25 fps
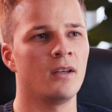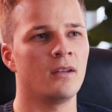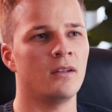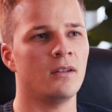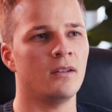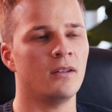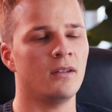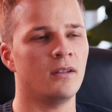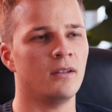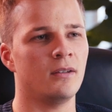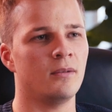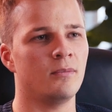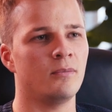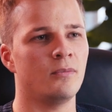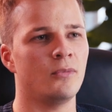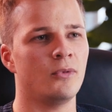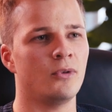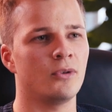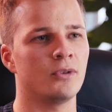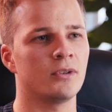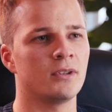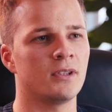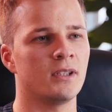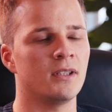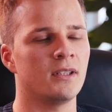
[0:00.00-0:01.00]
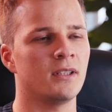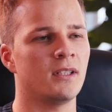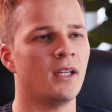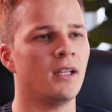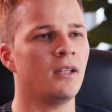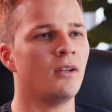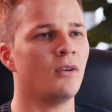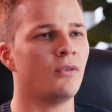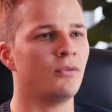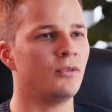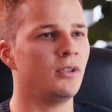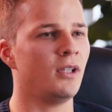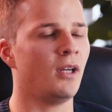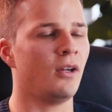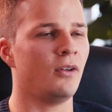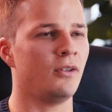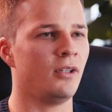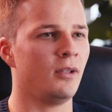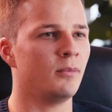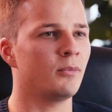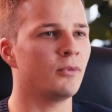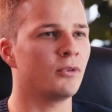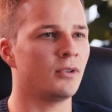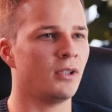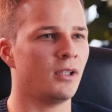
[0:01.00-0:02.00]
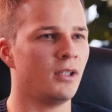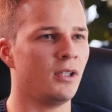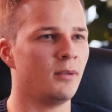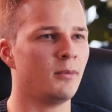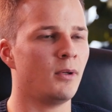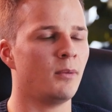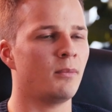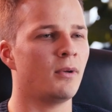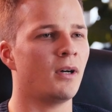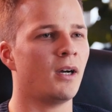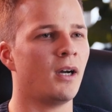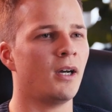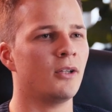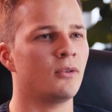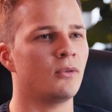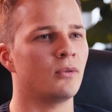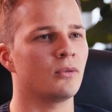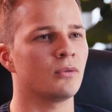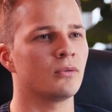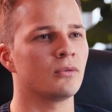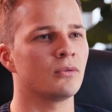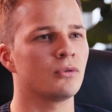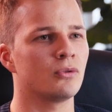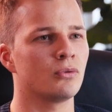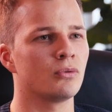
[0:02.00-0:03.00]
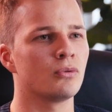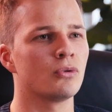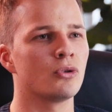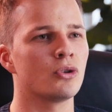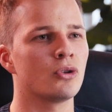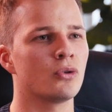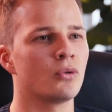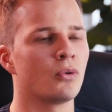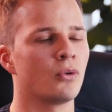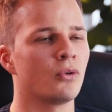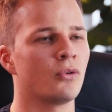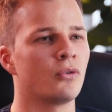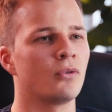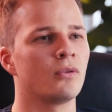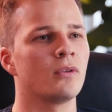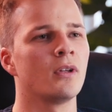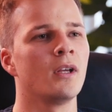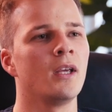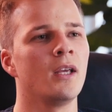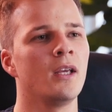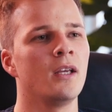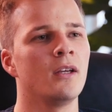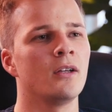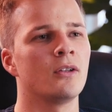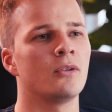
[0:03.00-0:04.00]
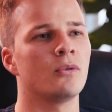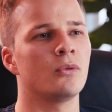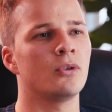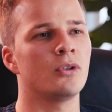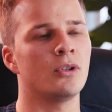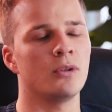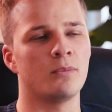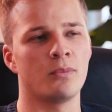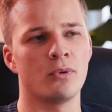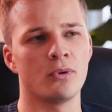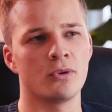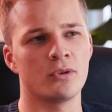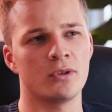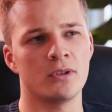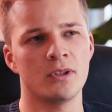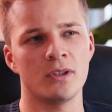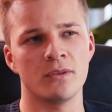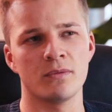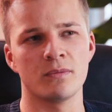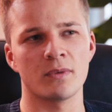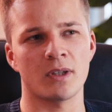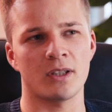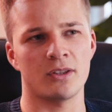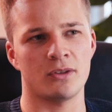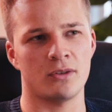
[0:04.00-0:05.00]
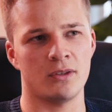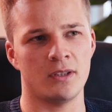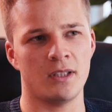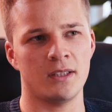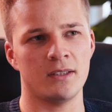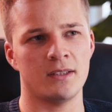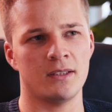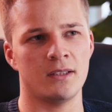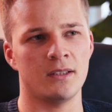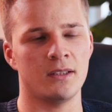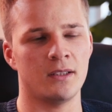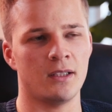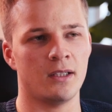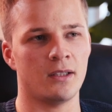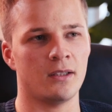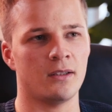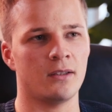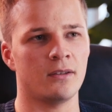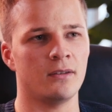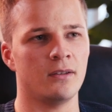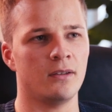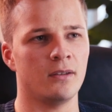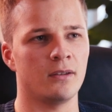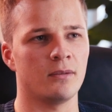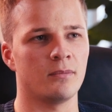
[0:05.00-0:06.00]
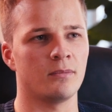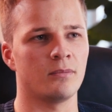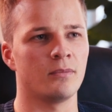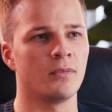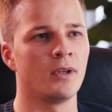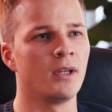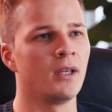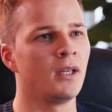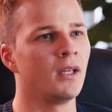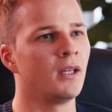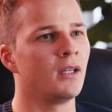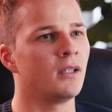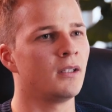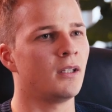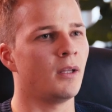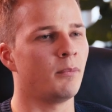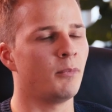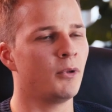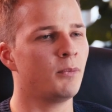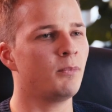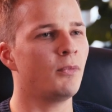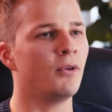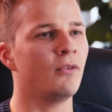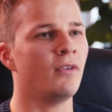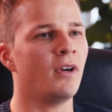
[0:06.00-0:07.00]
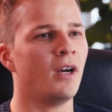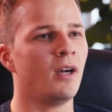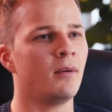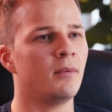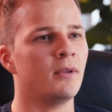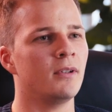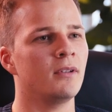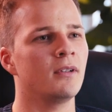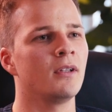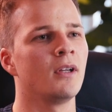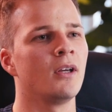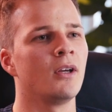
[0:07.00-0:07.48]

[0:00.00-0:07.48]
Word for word: ähm, und sind dann auf die A&M Unternehmerberatung zugestoßen durch die positiven Resonanzen der, ähm, der Mitbewerbern.